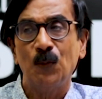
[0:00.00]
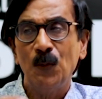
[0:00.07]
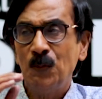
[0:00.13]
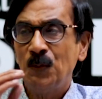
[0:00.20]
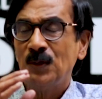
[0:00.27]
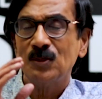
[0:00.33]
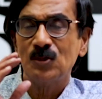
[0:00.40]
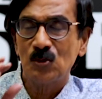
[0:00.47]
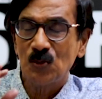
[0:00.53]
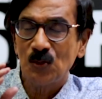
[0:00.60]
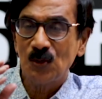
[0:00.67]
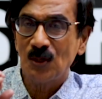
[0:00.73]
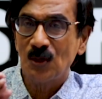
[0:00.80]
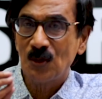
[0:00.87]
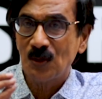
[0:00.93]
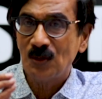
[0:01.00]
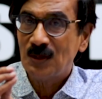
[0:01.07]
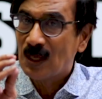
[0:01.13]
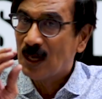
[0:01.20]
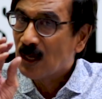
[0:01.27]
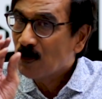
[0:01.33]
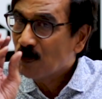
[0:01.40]
ஒவ்வொரு ஸ்டூடெண்ட்டும்
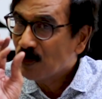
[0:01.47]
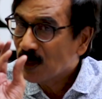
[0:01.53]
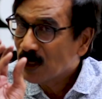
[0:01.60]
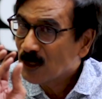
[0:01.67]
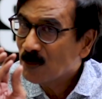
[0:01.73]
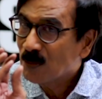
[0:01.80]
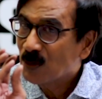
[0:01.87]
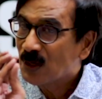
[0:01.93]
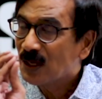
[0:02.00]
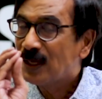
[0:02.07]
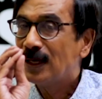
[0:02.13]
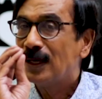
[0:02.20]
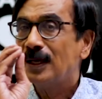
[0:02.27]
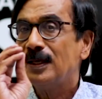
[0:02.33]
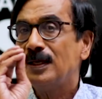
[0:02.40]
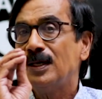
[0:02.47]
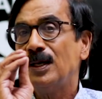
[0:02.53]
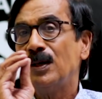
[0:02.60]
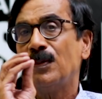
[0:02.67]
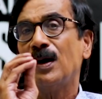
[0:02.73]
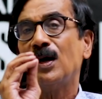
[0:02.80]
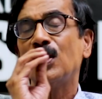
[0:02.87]
தனிப்பட்ட முறையில்
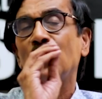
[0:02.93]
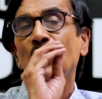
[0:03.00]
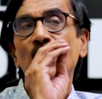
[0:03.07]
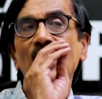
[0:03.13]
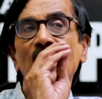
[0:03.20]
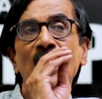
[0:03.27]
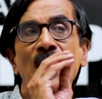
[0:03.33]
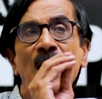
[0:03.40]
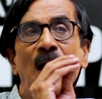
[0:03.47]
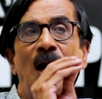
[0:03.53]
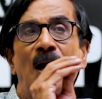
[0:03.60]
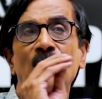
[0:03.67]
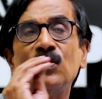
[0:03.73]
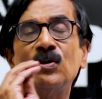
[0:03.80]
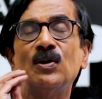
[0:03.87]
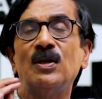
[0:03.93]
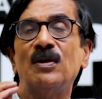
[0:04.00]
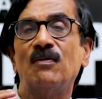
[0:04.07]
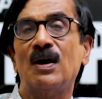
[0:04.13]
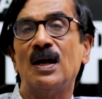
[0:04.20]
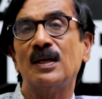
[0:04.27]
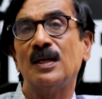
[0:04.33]
ஈடுபாடோடு
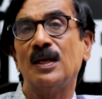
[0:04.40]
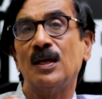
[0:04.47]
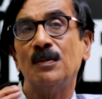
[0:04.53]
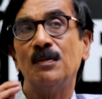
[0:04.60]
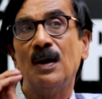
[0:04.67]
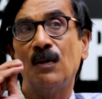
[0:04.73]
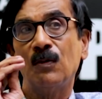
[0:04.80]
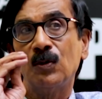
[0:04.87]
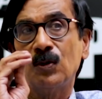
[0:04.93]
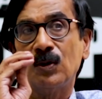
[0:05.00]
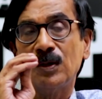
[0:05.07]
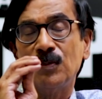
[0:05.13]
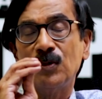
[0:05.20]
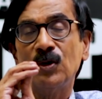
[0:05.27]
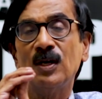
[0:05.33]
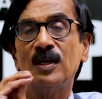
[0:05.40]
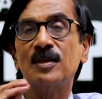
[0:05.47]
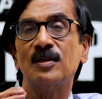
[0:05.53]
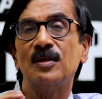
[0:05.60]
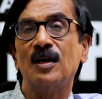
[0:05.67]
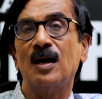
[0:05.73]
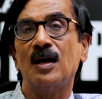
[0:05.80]
அவங்களுடைய வாழ்க்கையும் அவங்களுடைய
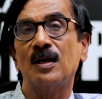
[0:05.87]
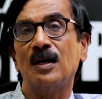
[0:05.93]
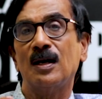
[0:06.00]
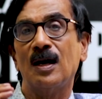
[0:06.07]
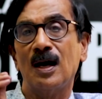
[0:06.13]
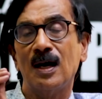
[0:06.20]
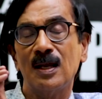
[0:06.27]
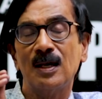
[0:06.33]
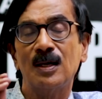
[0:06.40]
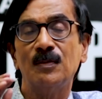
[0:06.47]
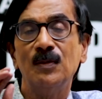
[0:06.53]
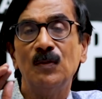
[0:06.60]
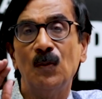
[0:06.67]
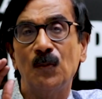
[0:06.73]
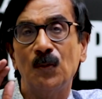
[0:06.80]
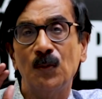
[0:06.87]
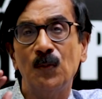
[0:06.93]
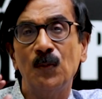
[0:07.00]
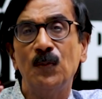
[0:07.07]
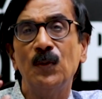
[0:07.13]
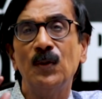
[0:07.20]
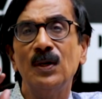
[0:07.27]
முன்னேற்றத்துக்கான காரணமும்
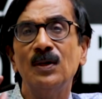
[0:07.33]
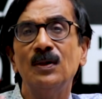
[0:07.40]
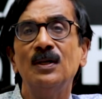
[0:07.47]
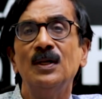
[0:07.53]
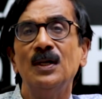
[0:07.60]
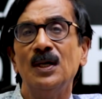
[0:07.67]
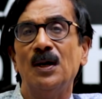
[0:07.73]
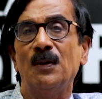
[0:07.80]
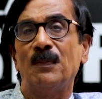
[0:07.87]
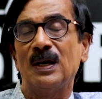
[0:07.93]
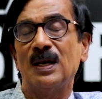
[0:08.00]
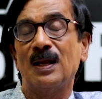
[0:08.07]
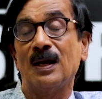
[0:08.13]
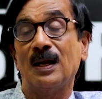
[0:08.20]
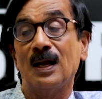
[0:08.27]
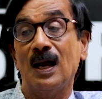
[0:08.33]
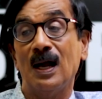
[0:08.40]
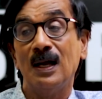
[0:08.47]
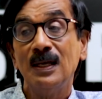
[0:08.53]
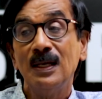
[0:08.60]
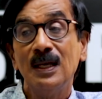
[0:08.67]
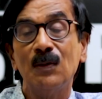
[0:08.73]
ஒவ்வொன்றும் பண்ணுறாங்க
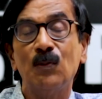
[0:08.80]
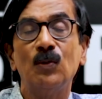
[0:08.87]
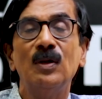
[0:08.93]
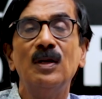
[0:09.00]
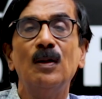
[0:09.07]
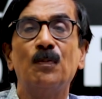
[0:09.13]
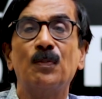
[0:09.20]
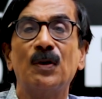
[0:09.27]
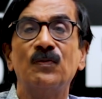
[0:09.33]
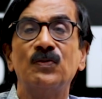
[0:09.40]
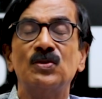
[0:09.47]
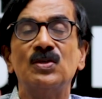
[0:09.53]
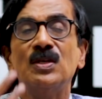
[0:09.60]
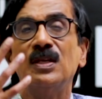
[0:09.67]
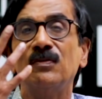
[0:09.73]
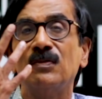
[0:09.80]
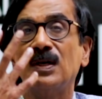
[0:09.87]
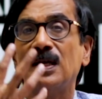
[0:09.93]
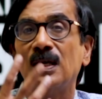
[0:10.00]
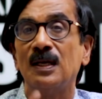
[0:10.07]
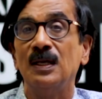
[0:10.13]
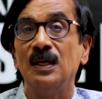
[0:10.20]
அங்கே உள்ள ப்ரொஃபஸர்
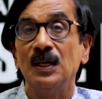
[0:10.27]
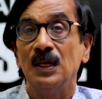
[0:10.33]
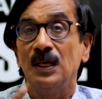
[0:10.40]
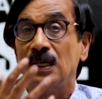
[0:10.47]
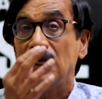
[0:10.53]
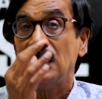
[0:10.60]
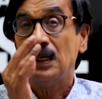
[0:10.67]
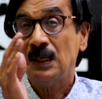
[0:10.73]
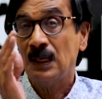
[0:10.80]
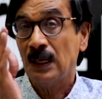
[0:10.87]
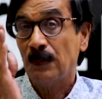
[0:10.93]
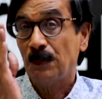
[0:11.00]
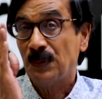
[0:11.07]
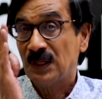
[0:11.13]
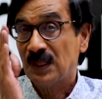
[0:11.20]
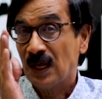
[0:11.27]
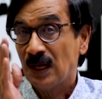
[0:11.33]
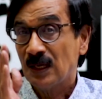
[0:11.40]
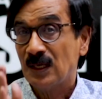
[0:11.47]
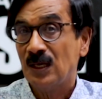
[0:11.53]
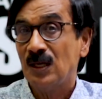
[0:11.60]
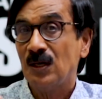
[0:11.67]
இவங்களை இங்கே இப்படி
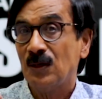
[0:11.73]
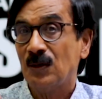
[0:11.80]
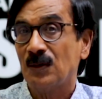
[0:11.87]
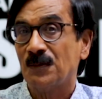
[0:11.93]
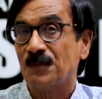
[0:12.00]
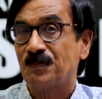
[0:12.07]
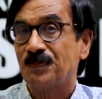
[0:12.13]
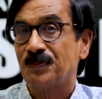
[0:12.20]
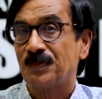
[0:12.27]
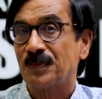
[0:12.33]
தான் இருக்கணும்